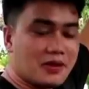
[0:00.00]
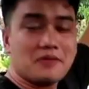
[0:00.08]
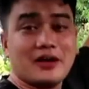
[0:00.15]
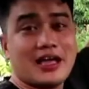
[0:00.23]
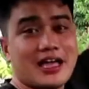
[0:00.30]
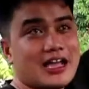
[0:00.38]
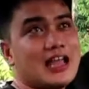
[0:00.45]
ba
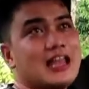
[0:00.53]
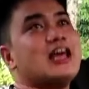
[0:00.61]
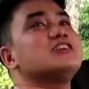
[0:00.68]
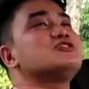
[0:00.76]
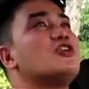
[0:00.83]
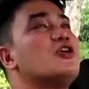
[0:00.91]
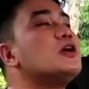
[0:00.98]
mga igala
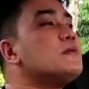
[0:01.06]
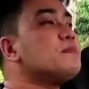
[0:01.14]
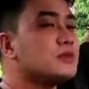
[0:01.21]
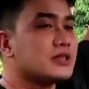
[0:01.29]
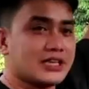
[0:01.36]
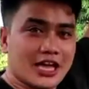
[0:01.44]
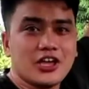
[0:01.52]
so
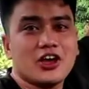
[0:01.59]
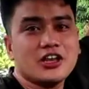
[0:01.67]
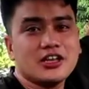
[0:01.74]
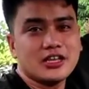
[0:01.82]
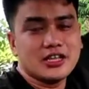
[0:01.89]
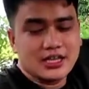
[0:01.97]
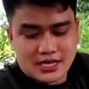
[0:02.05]

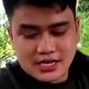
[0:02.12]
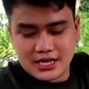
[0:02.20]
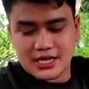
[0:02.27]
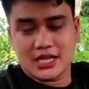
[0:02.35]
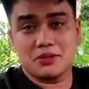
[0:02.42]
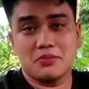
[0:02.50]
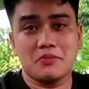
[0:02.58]
ngayon
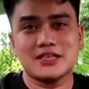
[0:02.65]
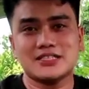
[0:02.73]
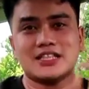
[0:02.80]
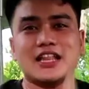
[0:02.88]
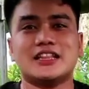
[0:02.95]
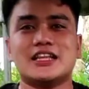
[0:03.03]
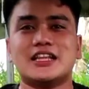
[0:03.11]
imimix
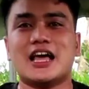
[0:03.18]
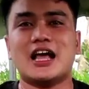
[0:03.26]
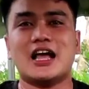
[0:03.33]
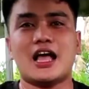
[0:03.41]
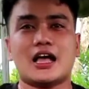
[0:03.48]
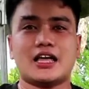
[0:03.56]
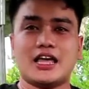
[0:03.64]
na natin
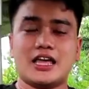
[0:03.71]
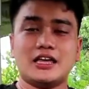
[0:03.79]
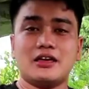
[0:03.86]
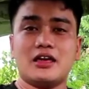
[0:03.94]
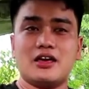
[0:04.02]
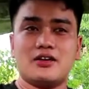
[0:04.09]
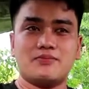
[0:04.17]
ang
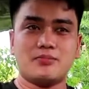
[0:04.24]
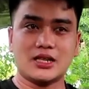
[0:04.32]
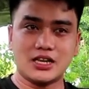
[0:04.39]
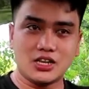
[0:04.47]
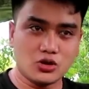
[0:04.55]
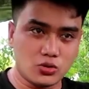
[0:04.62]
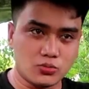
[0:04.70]
aking
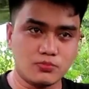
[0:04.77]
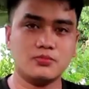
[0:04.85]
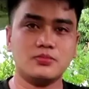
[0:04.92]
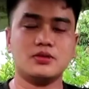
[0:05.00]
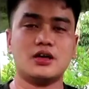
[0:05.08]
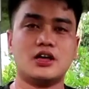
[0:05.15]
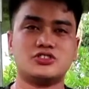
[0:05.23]
medium
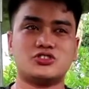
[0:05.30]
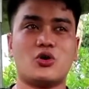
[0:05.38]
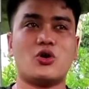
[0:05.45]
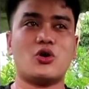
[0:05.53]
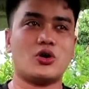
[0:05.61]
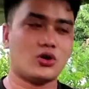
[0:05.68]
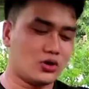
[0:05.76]

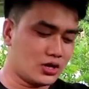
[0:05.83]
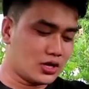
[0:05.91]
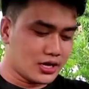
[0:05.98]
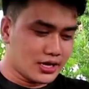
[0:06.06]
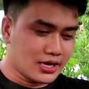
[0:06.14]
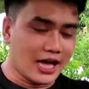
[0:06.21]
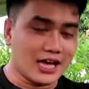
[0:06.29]
so
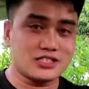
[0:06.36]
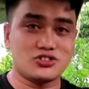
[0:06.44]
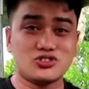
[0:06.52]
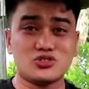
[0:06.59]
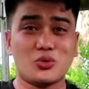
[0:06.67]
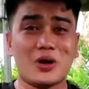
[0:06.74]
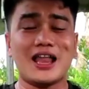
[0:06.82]
As
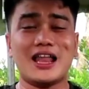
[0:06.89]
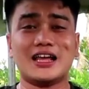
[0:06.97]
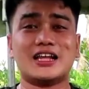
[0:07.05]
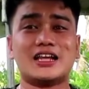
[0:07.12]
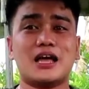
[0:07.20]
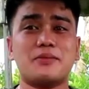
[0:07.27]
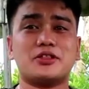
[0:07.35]
usual, ang
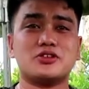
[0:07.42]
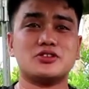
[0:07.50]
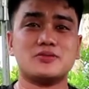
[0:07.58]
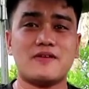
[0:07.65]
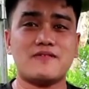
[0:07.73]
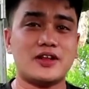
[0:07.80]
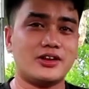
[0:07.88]
ginagamit ko
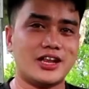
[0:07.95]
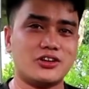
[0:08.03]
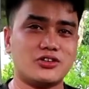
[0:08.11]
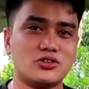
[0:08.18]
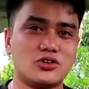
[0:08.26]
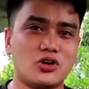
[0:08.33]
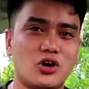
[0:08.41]
sa mga
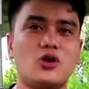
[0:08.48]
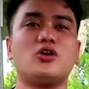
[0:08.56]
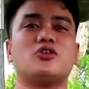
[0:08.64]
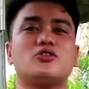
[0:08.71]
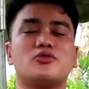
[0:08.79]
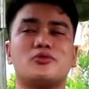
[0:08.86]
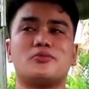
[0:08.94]
philodendron ko,
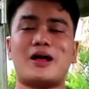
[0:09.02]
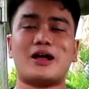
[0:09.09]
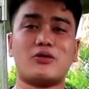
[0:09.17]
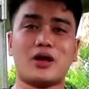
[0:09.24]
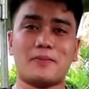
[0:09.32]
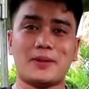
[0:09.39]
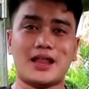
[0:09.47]
kung
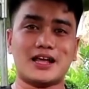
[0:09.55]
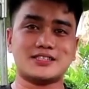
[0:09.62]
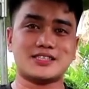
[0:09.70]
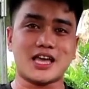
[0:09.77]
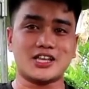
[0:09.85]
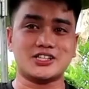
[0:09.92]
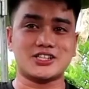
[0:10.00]
bago ka pa lang
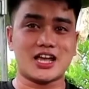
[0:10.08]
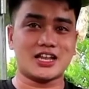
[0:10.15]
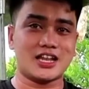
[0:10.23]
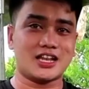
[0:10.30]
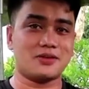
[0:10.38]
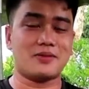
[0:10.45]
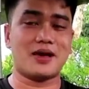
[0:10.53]
sa aking
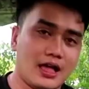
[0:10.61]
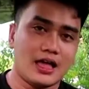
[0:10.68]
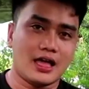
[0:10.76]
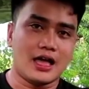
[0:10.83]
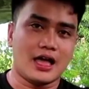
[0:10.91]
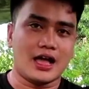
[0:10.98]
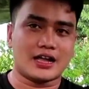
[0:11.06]
channel, di ba?
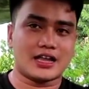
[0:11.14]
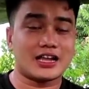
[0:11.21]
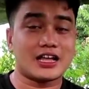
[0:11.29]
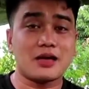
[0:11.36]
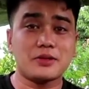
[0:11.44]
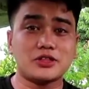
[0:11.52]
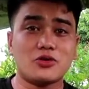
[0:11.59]
Ang
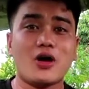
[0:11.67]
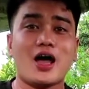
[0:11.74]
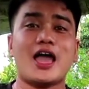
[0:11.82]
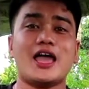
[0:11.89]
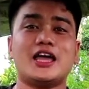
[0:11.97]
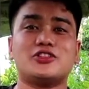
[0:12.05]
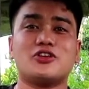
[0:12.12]
ginagamit ko
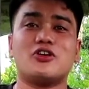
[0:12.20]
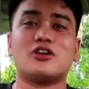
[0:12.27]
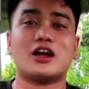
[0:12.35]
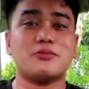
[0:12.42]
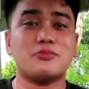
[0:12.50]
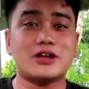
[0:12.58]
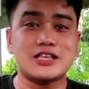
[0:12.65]
ay itong
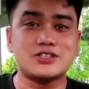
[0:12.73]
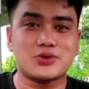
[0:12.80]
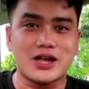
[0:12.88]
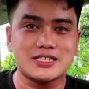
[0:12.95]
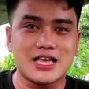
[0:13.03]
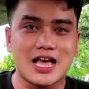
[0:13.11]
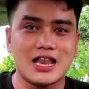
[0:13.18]
carbonized
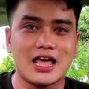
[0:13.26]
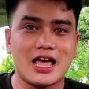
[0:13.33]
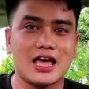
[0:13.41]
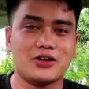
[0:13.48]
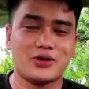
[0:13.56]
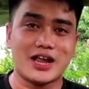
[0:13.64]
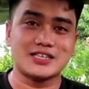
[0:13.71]
rice hull,
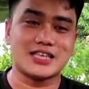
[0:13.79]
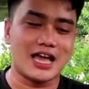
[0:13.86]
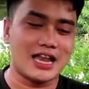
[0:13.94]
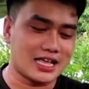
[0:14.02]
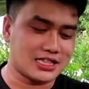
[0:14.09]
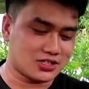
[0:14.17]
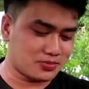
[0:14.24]
rice
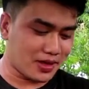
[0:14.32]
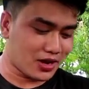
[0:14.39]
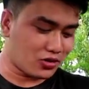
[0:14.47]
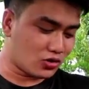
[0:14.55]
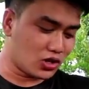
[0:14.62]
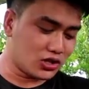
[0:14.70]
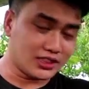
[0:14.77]
hull at
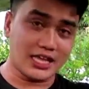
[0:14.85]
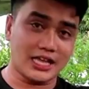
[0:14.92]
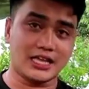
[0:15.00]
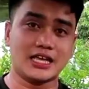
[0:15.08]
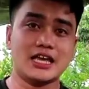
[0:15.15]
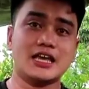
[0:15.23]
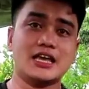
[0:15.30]
mayroong
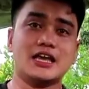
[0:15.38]
konting